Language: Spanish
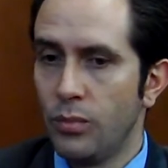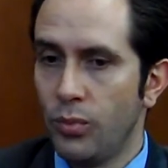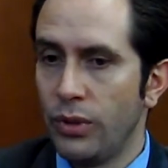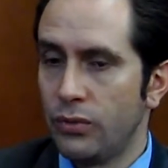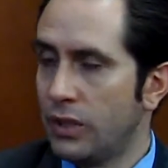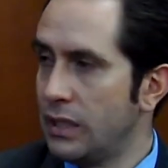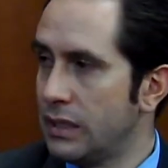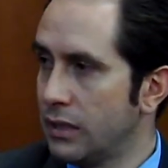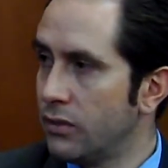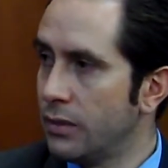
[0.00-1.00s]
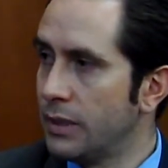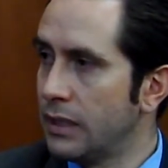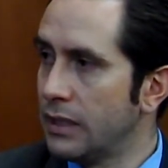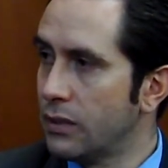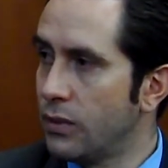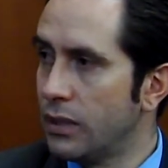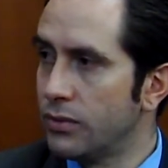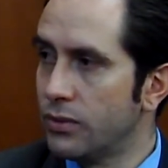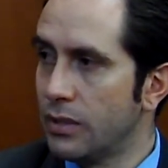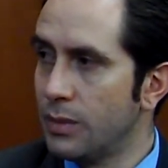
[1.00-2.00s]
poder utilizar de una manera adecuada
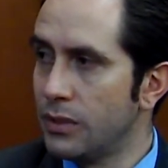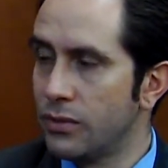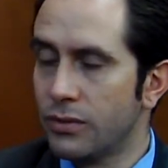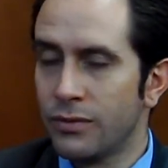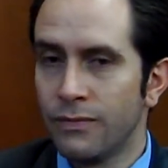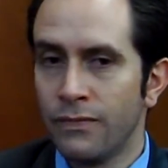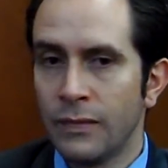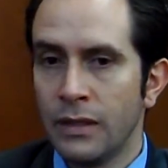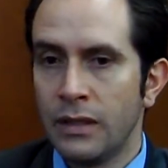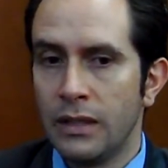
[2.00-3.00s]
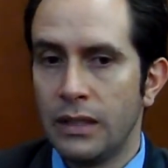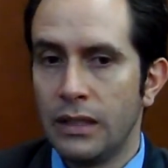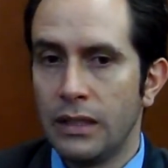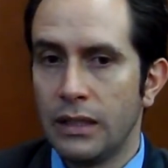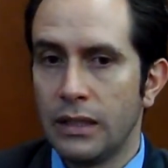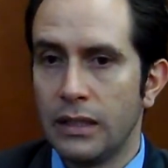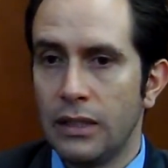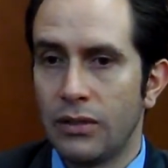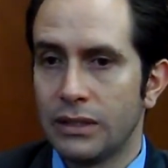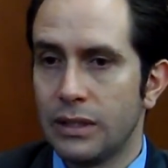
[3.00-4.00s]
sus servicios. y
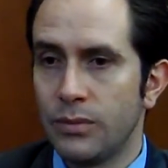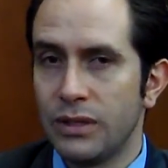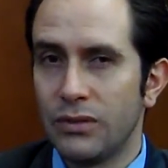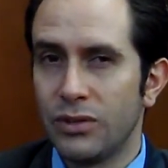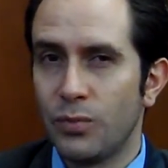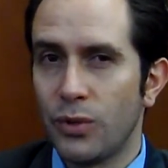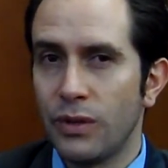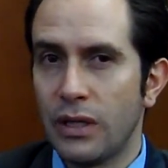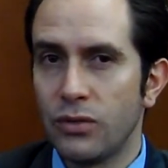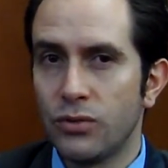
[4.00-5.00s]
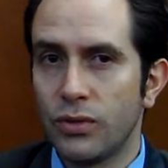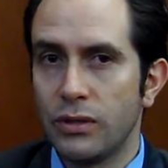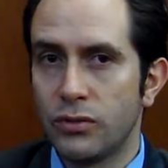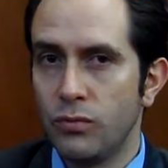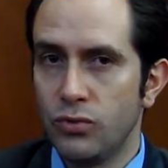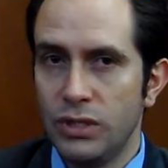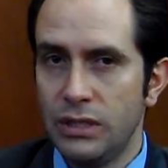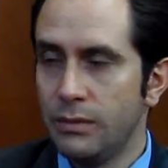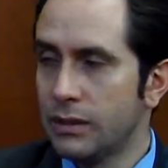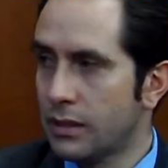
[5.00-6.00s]
lo que estamos haciendo es proveer a los usuarios con
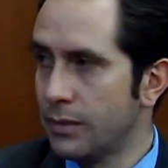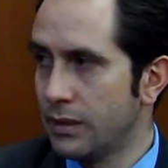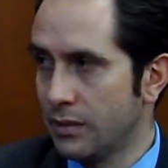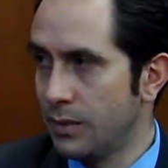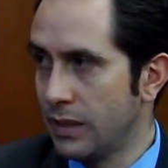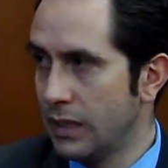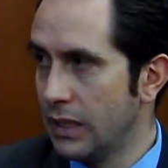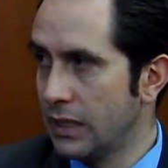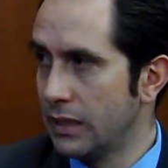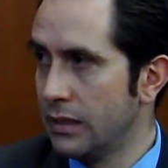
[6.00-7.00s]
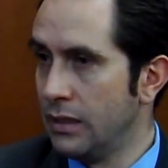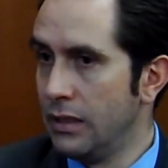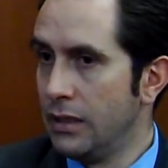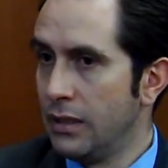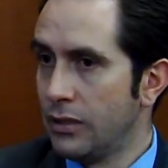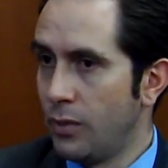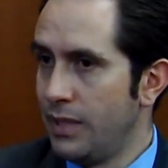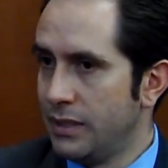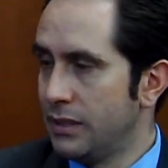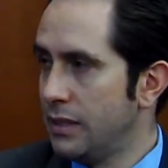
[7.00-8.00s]
muchísimas herramientas para que hagan tomen
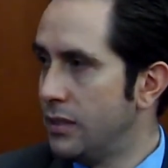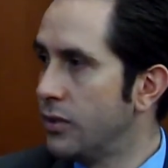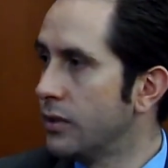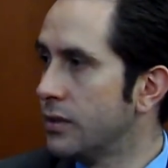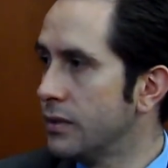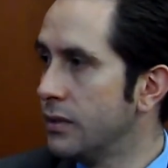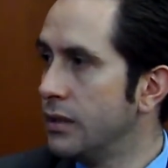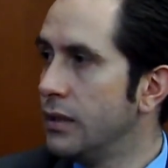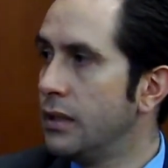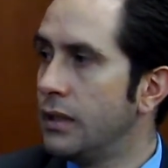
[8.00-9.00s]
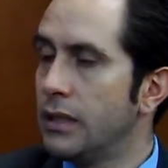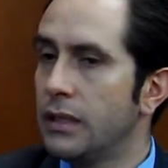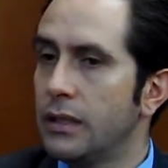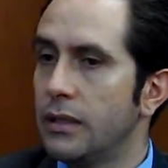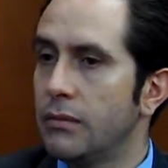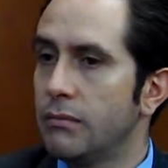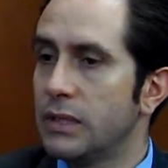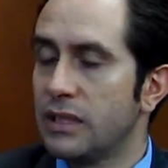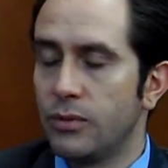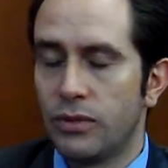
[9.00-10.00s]
esas decisiones. Eh,
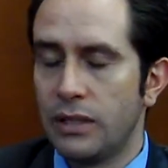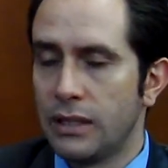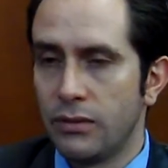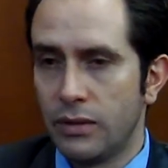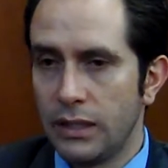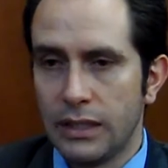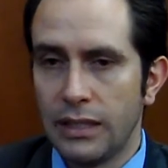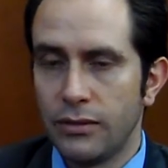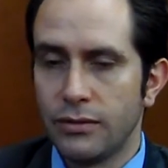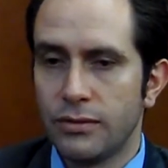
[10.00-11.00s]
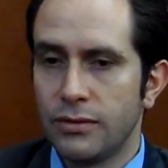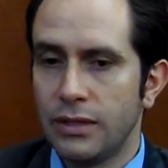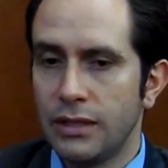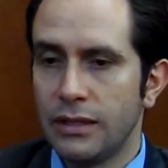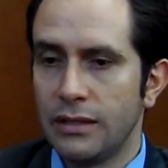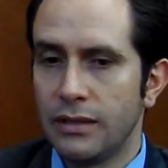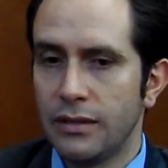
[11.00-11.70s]
estamos utilizando criterios eh,